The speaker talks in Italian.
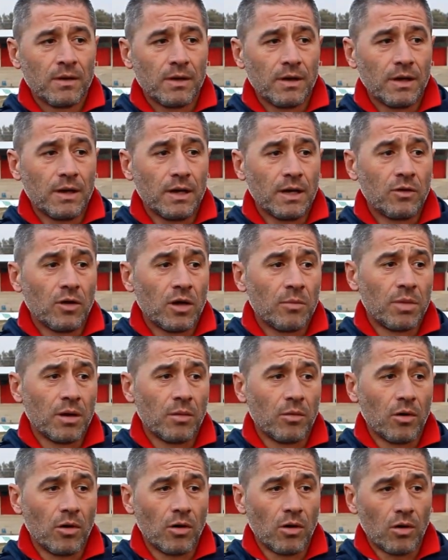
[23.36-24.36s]
e noi
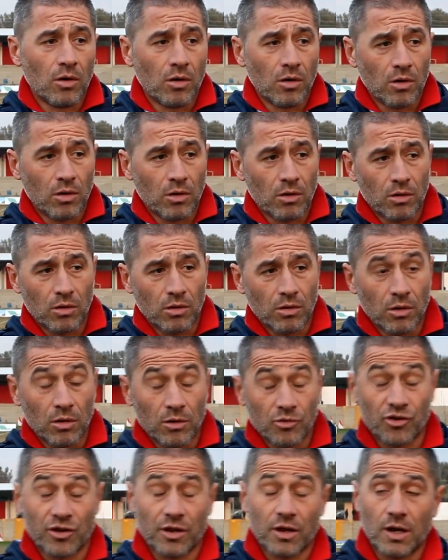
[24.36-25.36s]

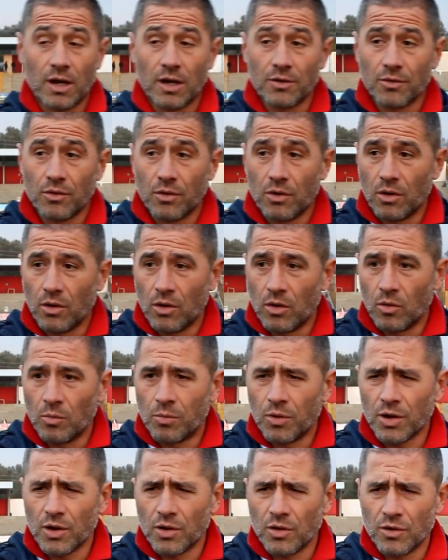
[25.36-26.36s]
abbiamo cercato un
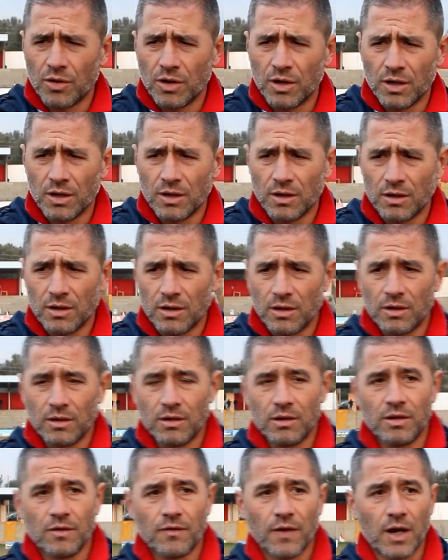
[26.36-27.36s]
pochino di, di,
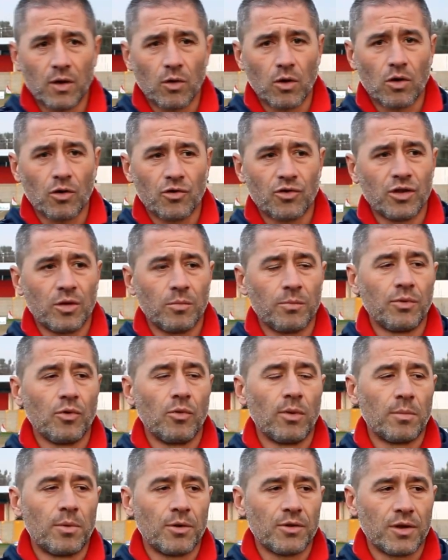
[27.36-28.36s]
di fare qualcosina in più
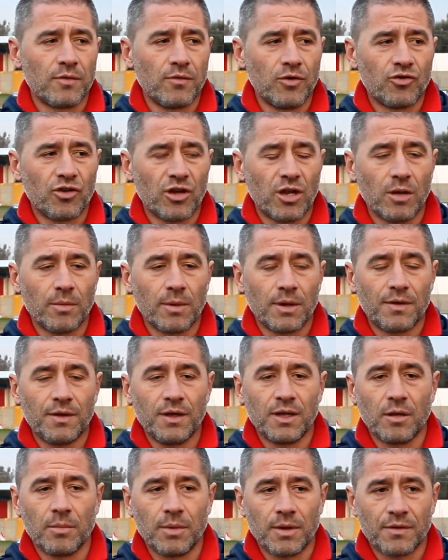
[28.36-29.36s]
per poter vincere la
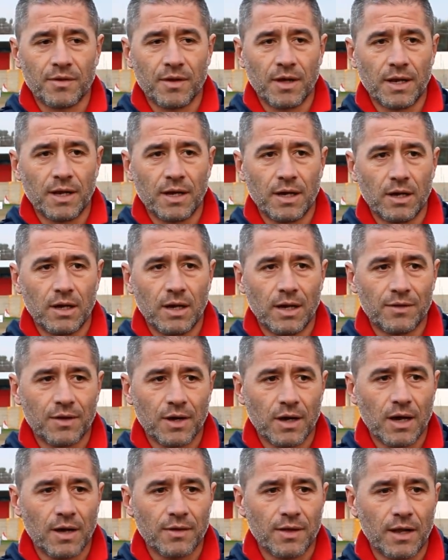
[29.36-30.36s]
partita, per stare
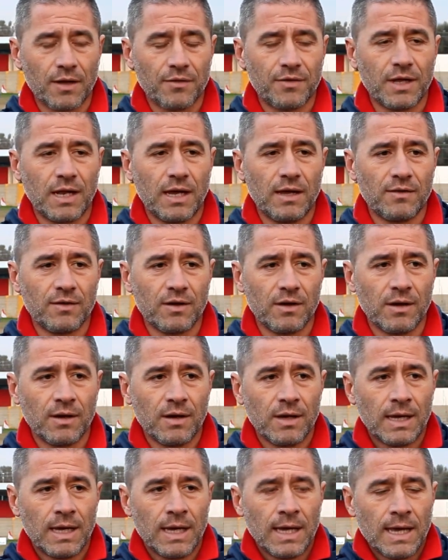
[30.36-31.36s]
attaccata alla stilese
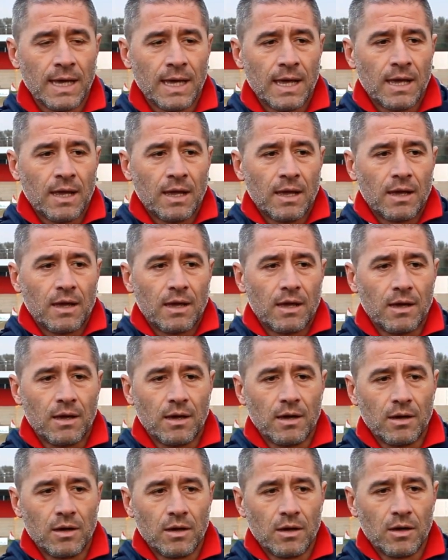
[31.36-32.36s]

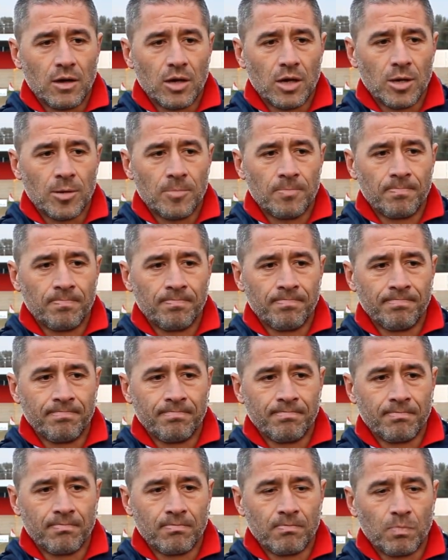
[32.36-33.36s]

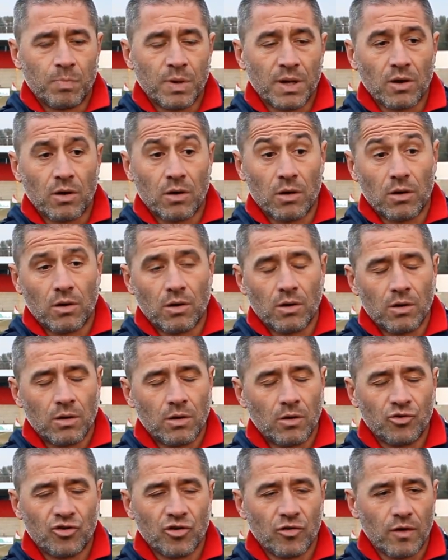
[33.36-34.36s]
Ehm, però
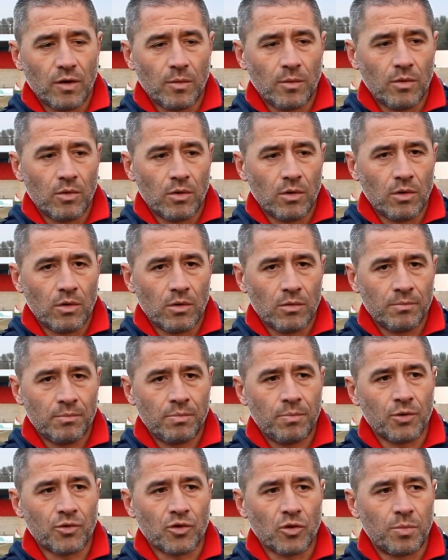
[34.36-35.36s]
oggi avevamo un
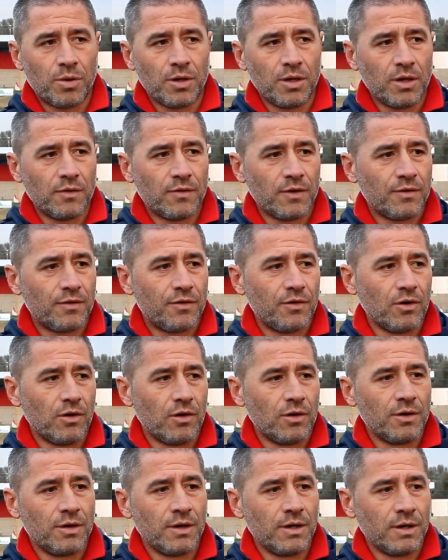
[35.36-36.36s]
po' troppe
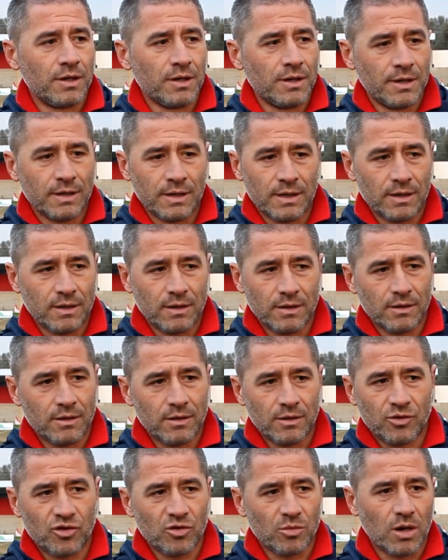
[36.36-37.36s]

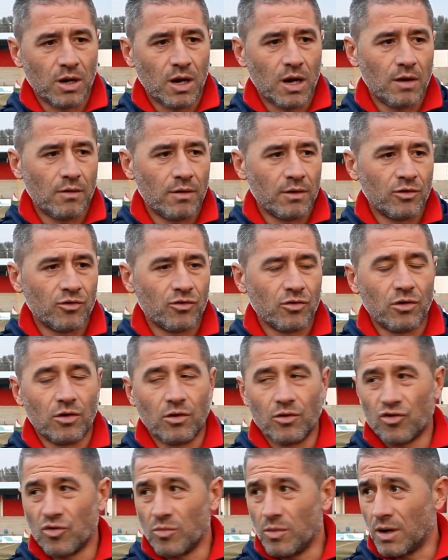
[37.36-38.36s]
defezioni, ci mancava
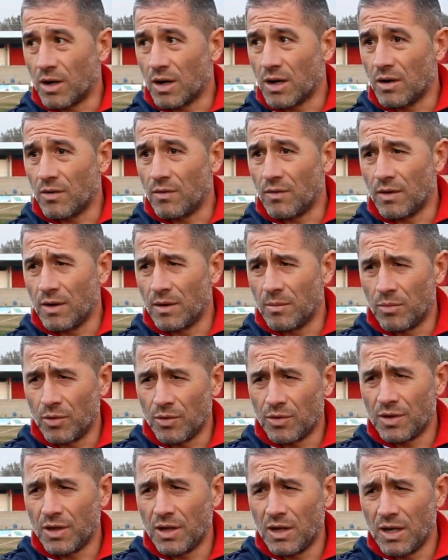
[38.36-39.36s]
Angio, ci mancava
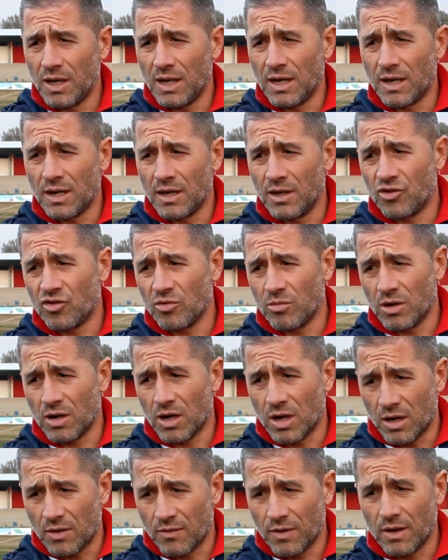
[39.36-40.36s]
Bottiglieri, ci
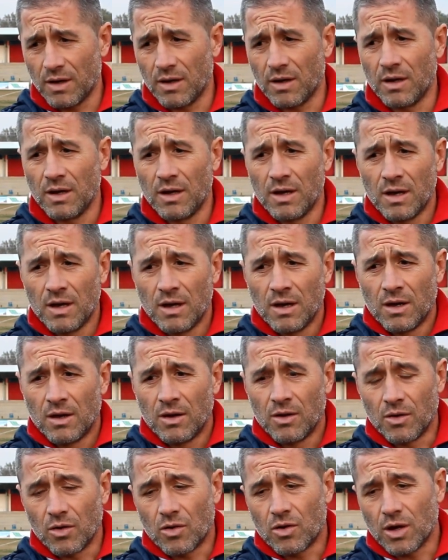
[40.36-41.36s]
mancava
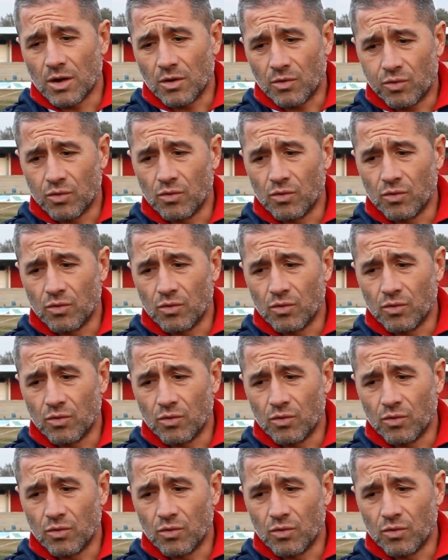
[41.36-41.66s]
Rocca